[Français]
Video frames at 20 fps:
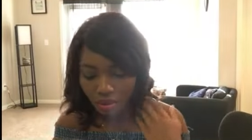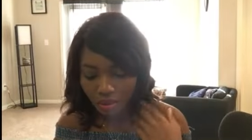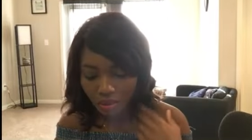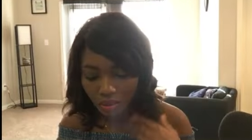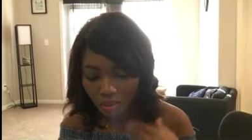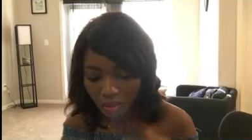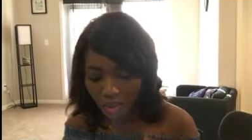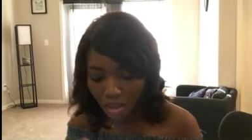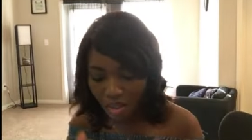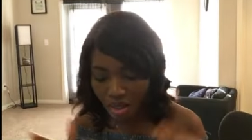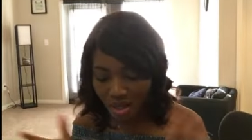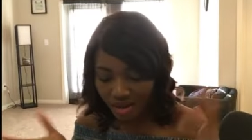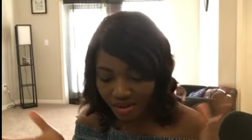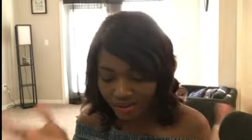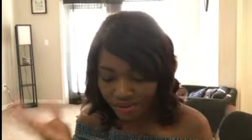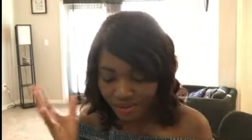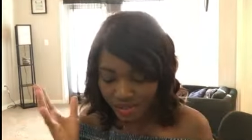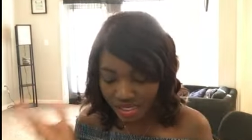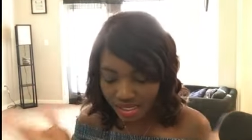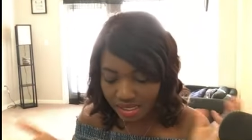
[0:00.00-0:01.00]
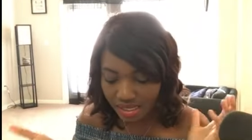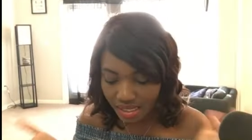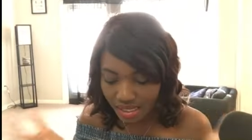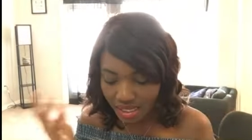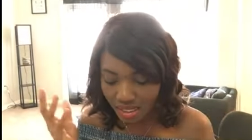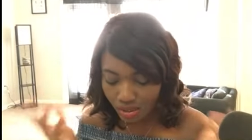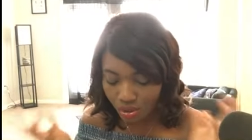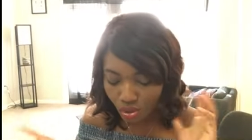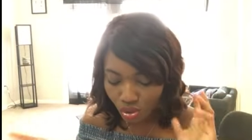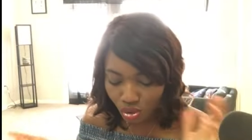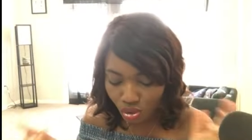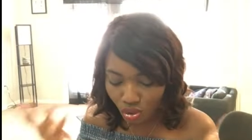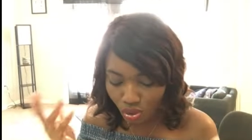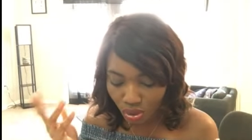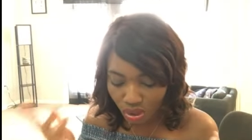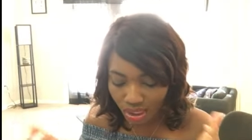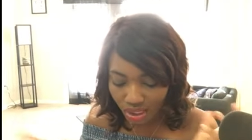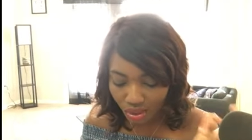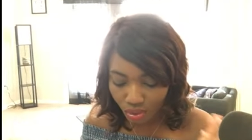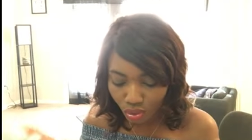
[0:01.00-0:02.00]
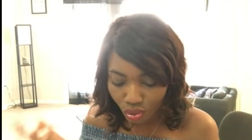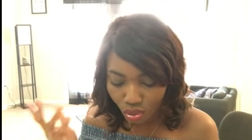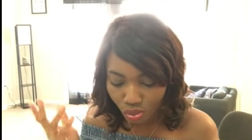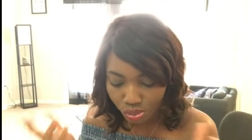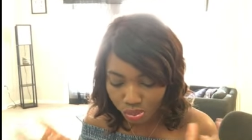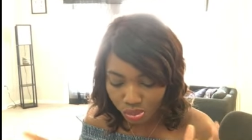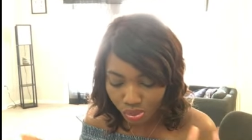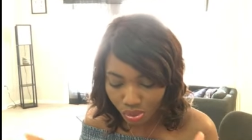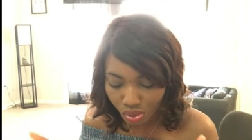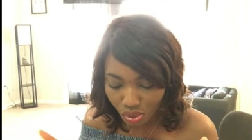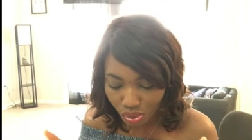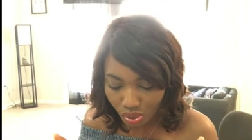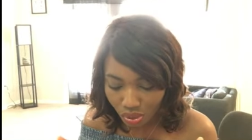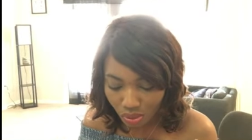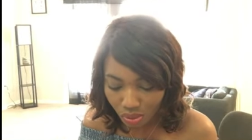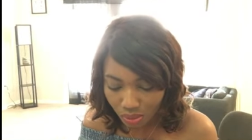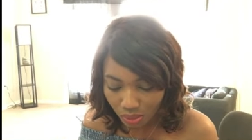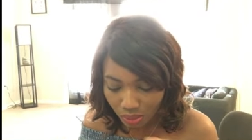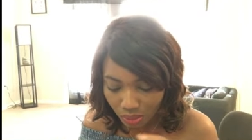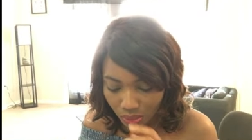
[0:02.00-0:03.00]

ou encore vous essayez de jongler deux boulots.